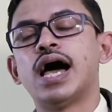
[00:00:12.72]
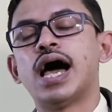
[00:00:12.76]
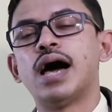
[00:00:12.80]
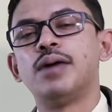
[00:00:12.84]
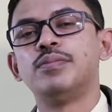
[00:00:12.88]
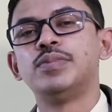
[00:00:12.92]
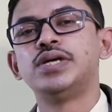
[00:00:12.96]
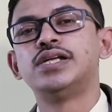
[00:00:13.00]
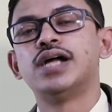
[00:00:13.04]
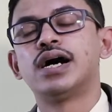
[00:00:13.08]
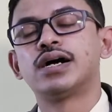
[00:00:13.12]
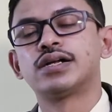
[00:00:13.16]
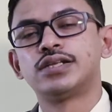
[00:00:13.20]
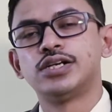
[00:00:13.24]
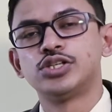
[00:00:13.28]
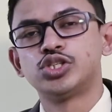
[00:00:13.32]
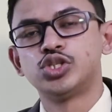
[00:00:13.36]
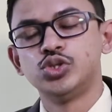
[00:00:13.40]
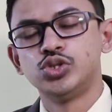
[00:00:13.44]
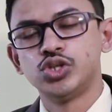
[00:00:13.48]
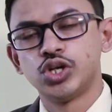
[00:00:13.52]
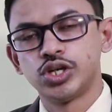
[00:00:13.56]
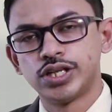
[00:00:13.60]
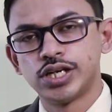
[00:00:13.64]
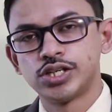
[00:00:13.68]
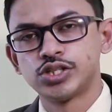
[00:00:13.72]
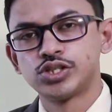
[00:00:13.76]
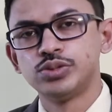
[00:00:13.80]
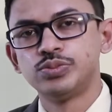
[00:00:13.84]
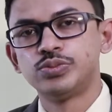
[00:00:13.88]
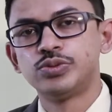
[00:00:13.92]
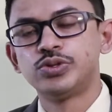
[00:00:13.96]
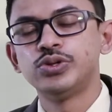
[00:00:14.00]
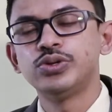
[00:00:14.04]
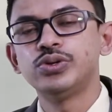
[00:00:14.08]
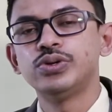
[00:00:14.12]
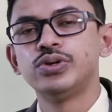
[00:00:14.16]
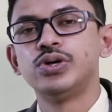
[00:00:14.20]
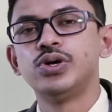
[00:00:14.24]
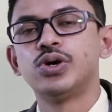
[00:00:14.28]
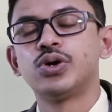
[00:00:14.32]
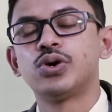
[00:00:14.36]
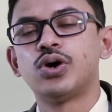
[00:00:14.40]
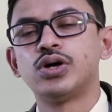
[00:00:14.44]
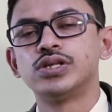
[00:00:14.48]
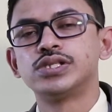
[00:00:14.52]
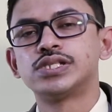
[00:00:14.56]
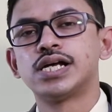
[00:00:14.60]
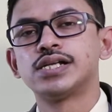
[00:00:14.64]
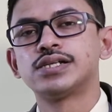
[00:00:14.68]
আমি ডাক্তার সুজয় দাশগুপ্ত
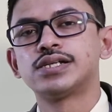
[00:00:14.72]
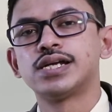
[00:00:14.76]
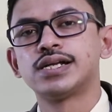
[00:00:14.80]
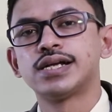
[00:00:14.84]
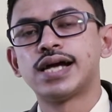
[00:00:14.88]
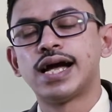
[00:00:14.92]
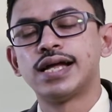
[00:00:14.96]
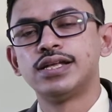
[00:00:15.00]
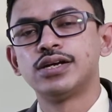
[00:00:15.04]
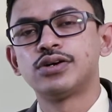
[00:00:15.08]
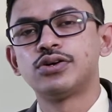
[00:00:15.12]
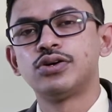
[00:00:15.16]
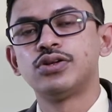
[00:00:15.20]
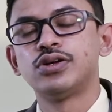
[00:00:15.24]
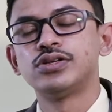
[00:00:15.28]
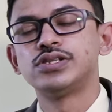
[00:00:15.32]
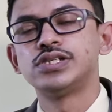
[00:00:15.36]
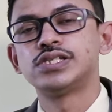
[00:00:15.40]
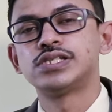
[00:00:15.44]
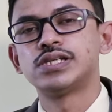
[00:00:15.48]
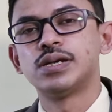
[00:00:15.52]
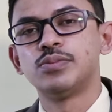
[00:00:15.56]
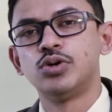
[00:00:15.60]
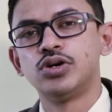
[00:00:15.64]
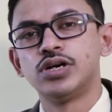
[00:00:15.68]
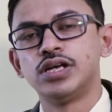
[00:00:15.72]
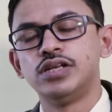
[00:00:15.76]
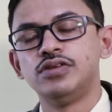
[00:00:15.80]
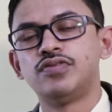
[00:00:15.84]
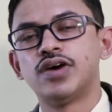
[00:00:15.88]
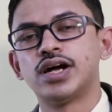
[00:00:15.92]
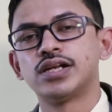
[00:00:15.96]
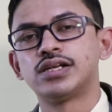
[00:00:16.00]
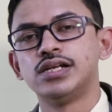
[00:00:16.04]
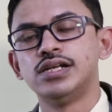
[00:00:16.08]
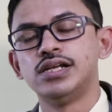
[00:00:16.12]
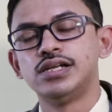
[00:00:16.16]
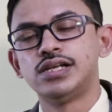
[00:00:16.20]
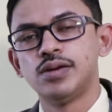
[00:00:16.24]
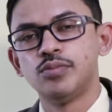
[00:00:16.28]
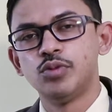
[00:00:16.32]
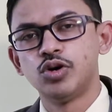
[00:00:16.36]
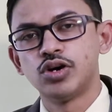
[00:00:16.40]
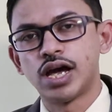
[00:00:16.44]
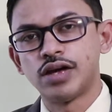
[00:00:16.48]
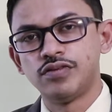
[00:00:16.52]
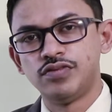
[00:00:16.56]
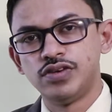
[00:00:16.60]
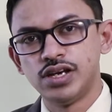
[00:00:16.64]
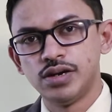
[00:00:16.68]
কনসালটেন্ট গাইনোকোলজিস্ট এবং ইনফার্টিলিটি এবং
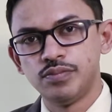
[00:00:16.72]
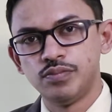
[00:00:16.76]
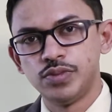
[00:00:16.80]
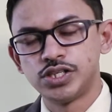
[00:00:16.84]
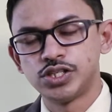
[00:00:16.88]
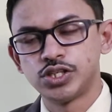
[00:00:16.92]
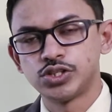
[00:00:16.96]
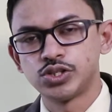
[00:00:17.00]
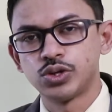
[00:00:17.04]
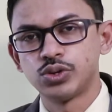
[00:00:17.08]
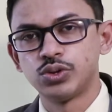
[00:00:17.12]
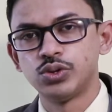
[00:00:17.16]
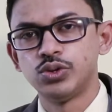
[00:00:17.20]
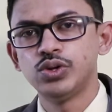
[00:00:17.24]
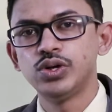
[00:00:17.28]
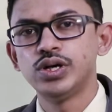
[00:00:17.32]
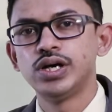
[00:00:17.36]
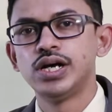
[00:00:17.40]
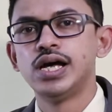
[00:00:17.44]
আইভিএফ বিশেষজ্ঞ